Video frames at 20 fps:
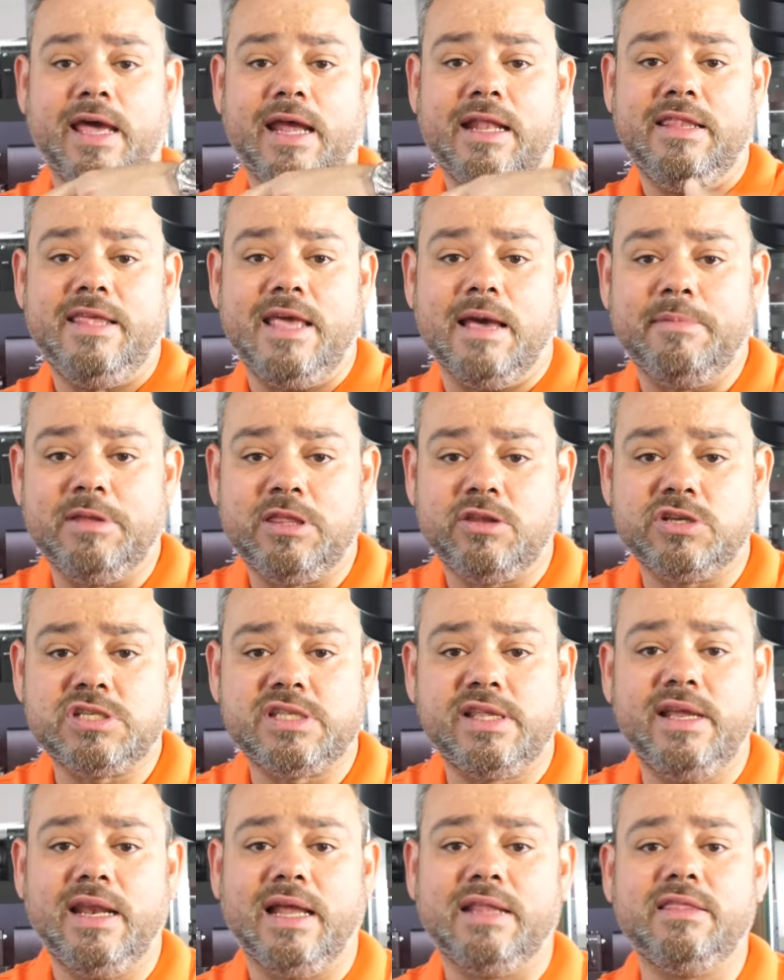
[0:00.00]
El diámetro
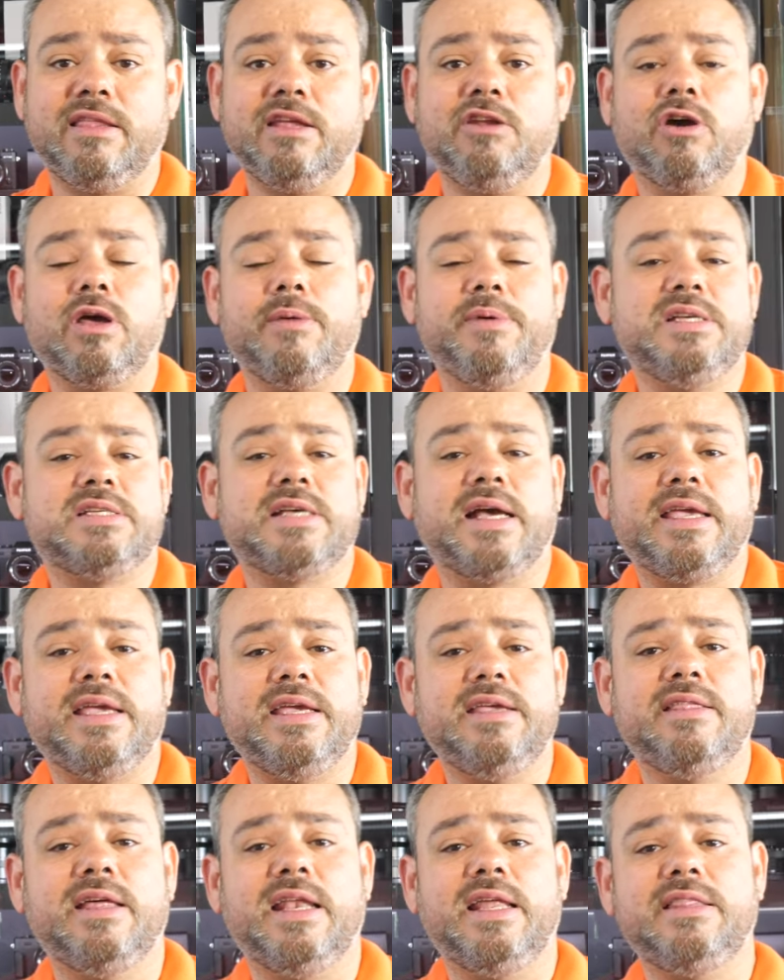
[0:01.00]
este delantero que veis
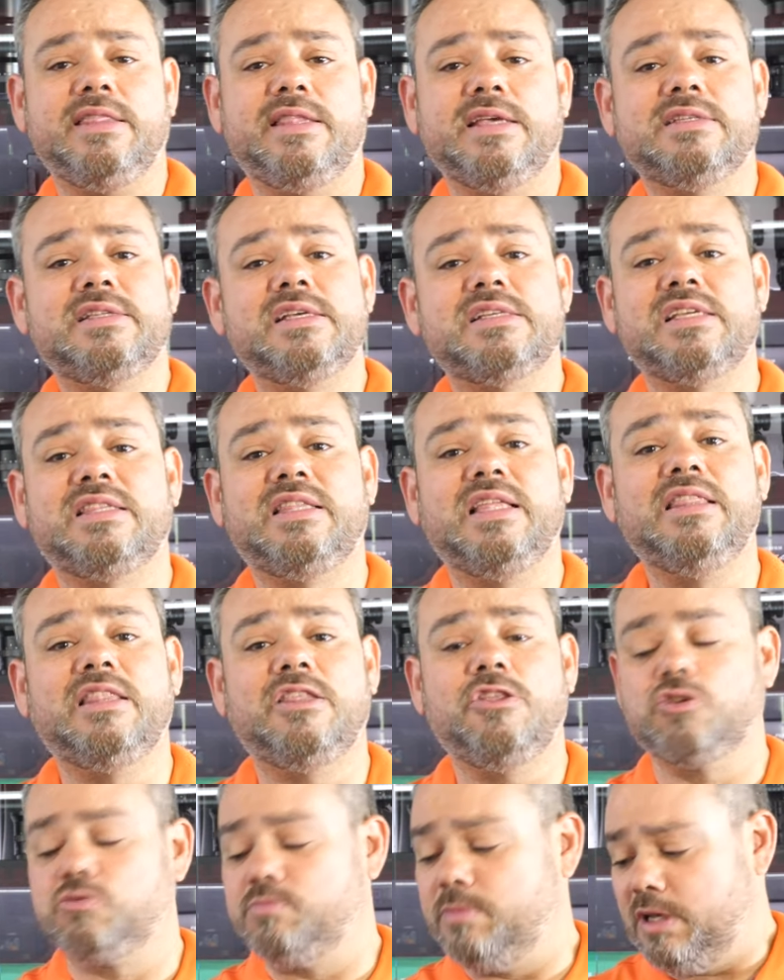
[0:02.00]
aquí de lente es de
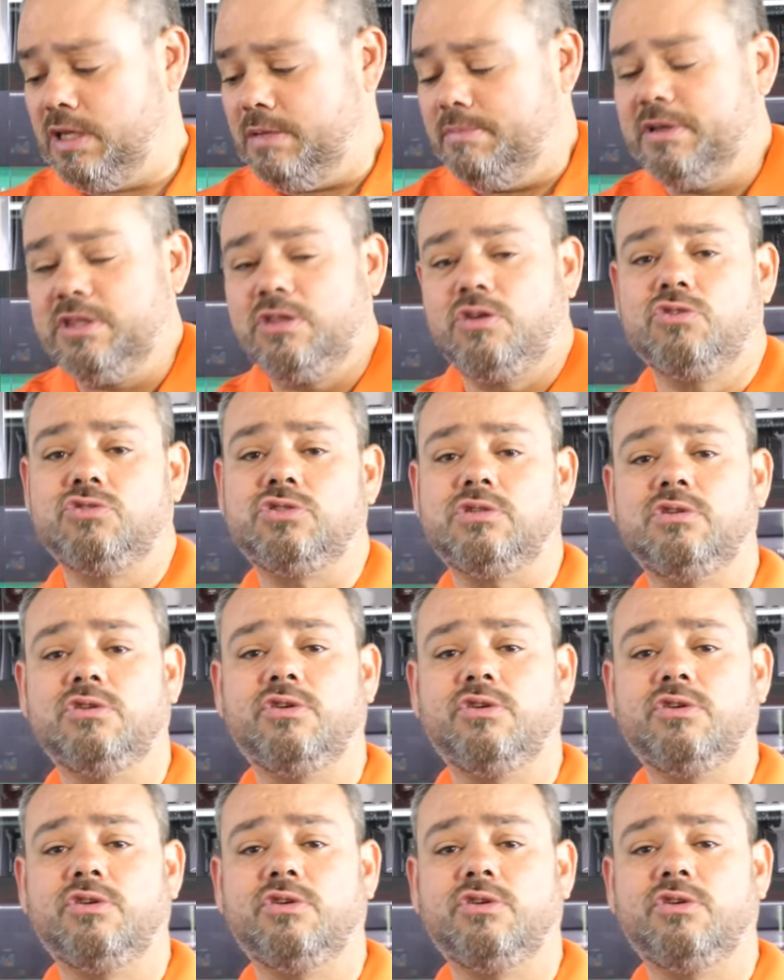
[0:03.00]
72 milímetros,